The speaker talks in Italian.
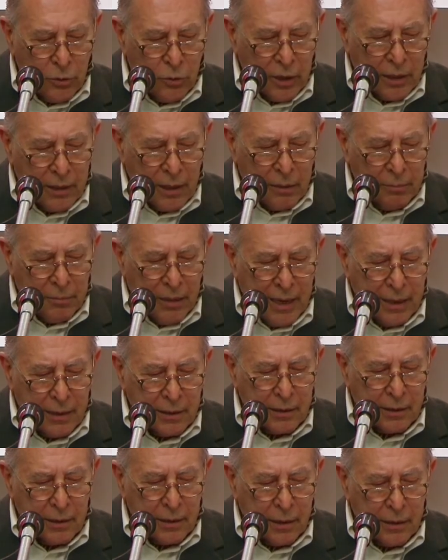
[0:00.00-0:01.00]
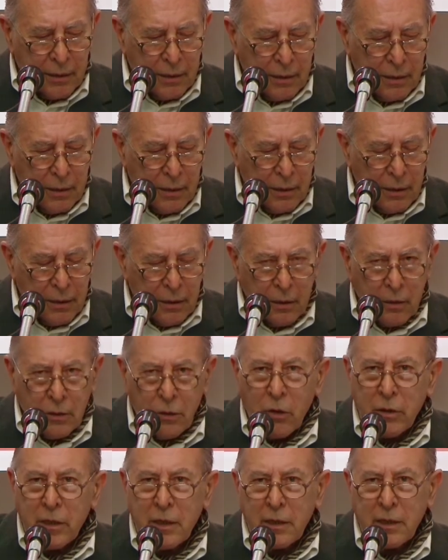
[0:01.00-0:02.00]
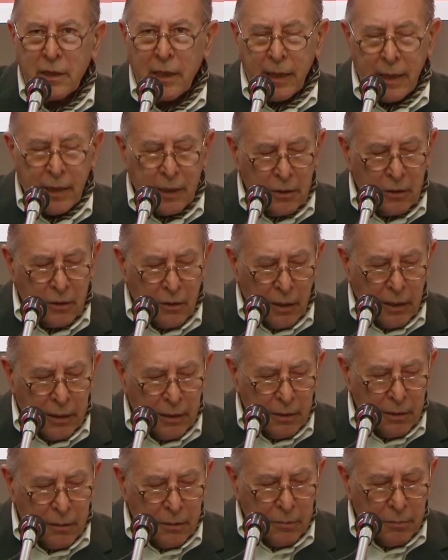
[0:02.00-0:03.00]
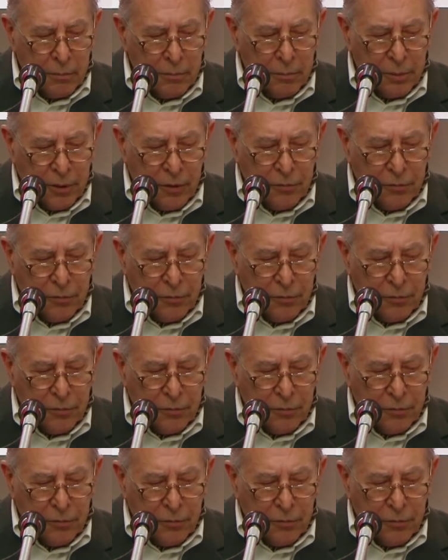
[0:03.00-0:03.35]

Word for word: la figura del martire, non inserendola